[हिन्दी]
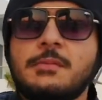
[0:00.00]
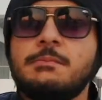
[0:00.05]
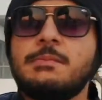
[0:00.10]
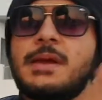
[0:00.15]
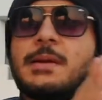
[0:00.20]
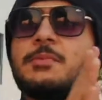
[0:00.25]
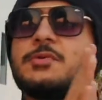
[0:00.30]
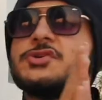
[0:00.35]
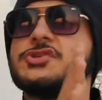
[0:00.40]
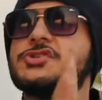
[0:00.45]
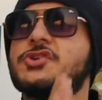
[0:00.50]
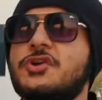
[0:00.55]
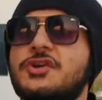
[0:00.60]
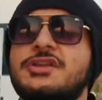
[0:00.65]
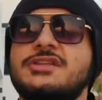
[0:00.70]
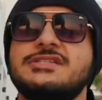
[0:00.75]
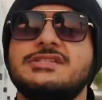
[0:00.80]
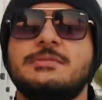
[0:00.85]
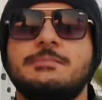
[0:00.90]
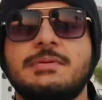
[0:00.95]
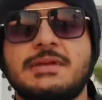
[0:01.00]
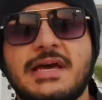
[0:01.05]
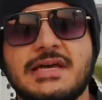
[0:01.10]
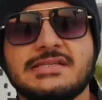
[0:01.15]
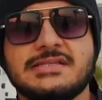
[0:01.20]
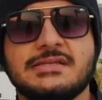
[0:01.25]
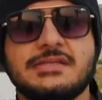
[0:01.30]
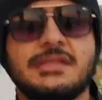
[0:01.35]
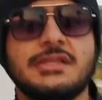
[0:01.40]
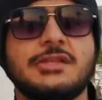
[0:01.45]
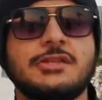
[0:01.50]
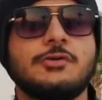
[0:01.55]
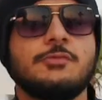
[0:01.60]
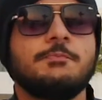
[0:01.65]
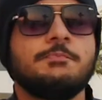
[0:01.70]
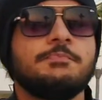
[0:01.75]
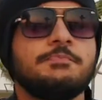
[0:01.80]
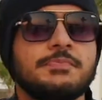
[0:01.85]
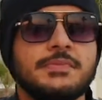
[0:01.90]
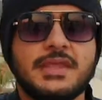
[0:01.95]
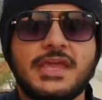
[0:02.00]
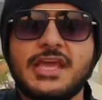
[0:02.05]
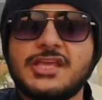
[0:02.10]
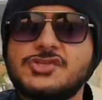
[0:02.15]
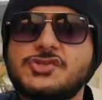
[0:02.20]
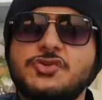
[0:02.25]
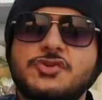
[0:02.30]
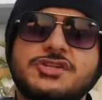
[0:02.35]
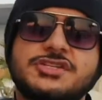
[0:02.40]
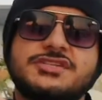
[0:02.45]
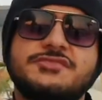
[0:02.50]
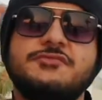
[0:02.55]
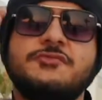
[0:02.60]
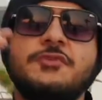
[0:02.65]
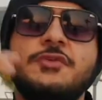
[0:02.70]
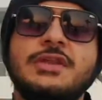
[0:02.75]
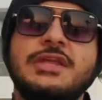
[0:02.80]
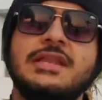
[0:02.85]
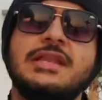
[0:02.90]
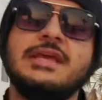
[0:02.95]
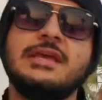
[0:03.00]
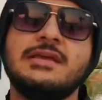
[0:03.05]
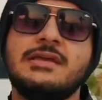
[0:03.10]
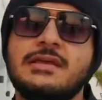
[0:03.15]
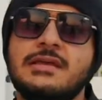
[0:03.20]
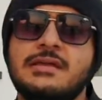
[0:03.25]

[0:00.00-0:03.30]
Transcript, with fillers: मैं आपको शॉर्ट एंड सिंपल आंसर देता हूँ एक छोटा सा फ़ोन ले लें